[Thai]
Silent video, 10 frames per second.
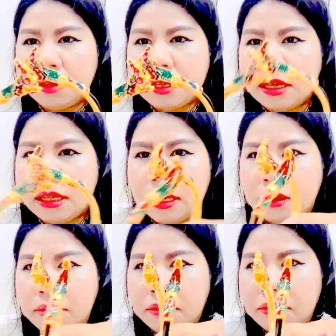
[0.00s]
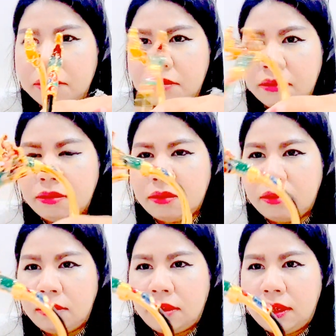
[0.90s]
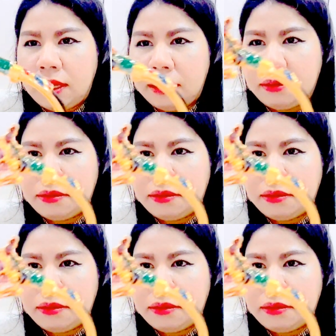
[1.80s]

สีเนี่ย นะคะ